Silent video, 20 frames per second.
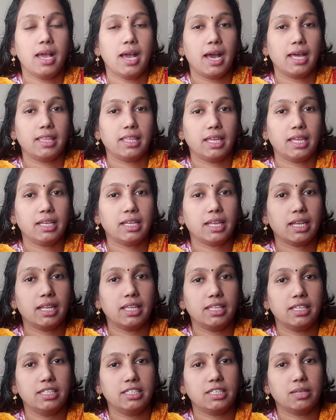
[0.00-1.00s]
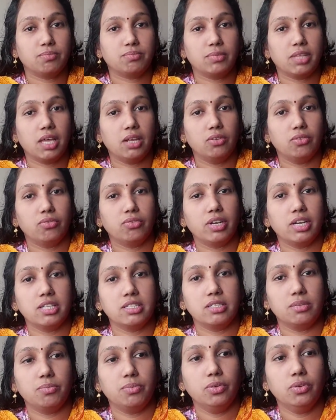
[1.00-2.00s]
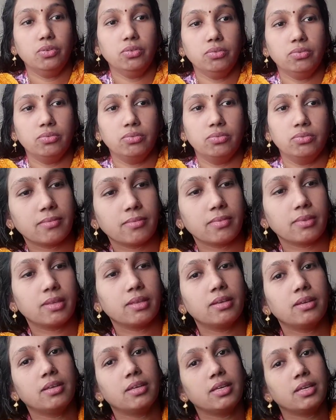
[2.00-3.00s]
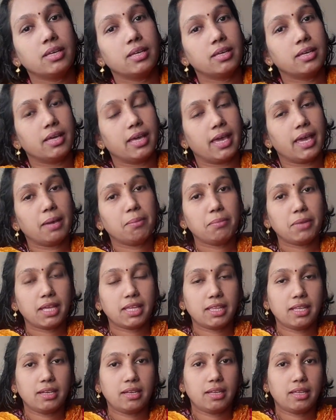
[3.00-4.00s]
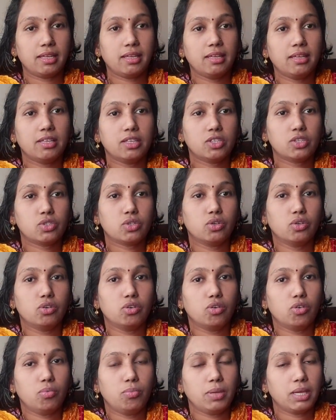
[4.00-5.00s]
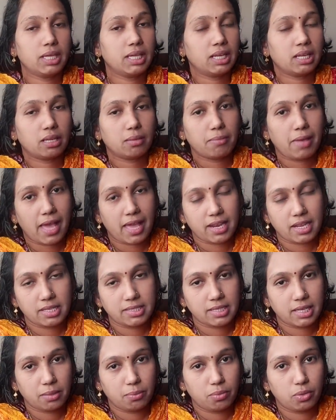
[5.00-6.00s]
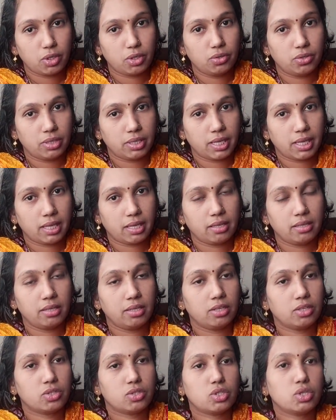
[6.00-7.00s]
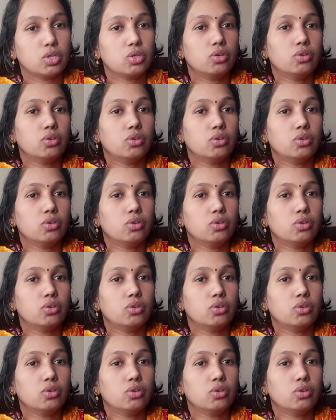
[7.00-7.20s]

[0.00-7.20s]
అదేంటనేది చెప్తాను ఫ్రెండ్స్ ఇప్పుడు ఏం లేదండి సో మీకు కనుక మ్యారేజ్ అయిపోయి ఉంటే సో